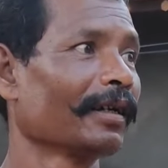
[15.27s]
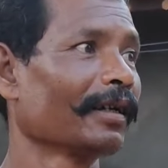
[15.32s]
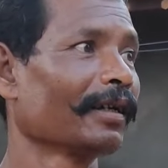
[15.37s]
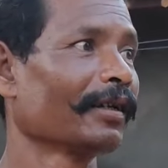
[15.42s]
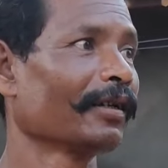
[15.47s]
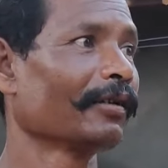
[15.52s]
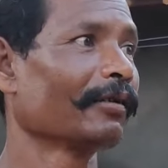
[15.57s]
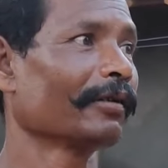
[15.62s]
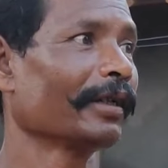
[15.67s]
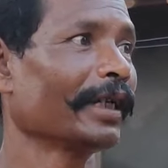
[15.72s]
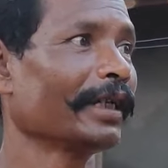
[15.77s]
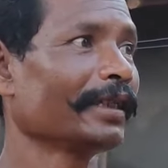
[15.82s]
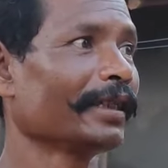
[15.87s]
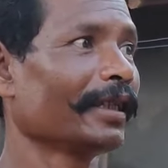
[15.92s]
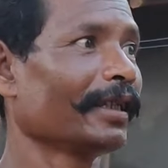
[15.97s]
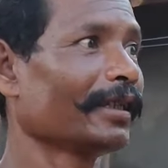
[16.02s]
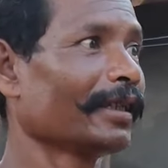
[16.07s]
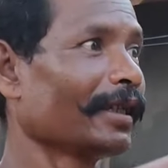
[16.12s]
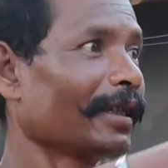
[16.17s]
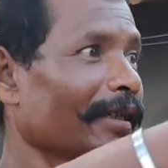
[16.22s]
हाँ तो लाइट
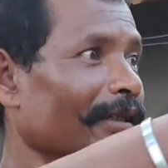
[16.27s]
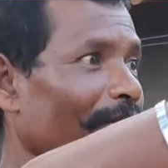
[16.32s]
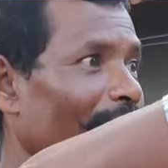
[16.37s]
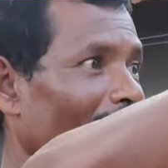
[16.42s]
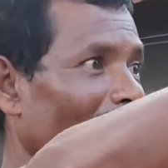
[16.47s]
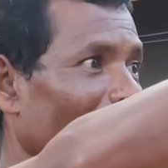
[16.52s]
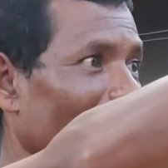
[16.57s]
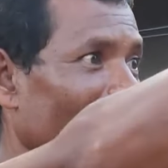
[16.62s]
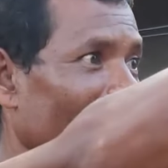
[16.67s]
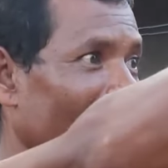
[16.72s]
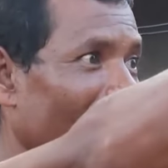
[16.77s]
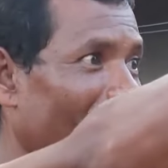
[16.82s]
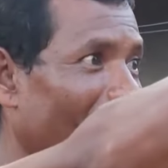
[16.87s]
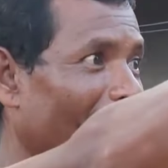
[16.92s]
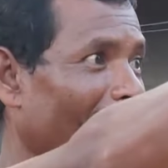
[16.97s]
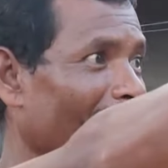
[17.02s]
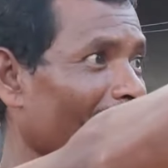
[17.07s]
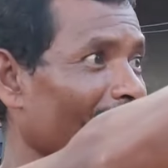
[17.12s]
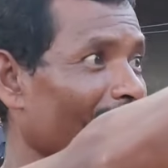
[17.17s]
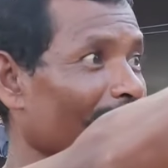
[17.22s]
जल रहा तो वहीं
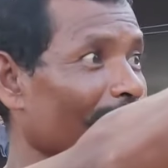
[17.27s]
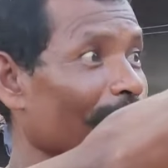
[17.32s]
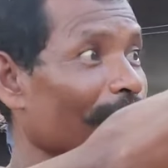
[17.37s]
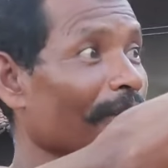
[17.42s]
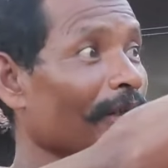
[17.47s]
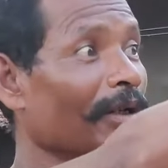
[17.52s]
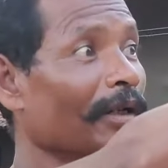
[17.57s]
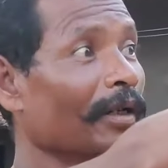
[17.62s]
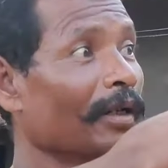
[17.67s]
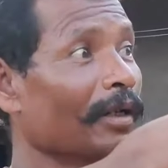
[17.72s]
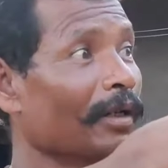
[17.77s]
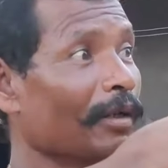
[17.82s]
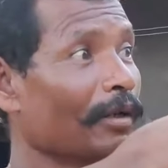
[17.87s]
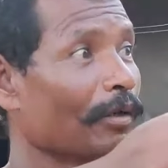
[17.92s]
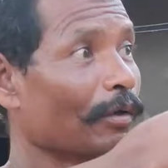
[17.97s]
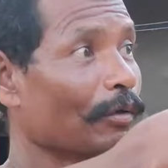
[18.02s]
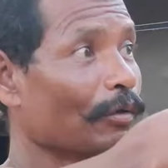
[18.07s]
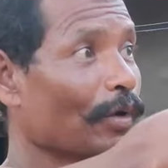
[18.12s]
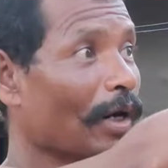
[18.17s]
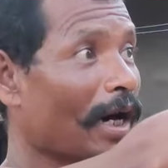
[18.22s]
आया तो
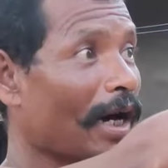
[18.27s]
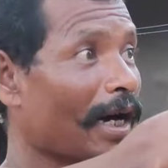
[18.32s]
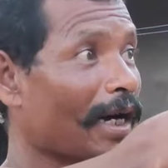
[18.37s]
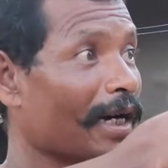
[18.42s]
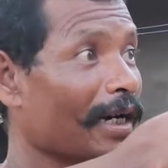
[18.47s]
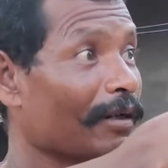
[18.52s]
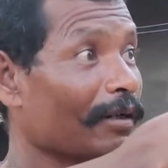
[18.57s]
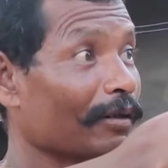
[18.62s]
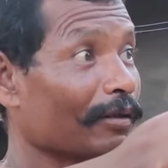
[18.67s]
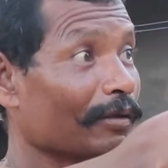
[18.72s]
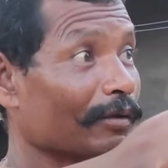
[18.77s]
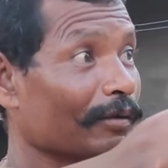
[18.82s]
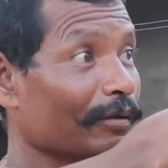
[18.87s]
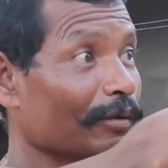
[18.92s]
वहाँ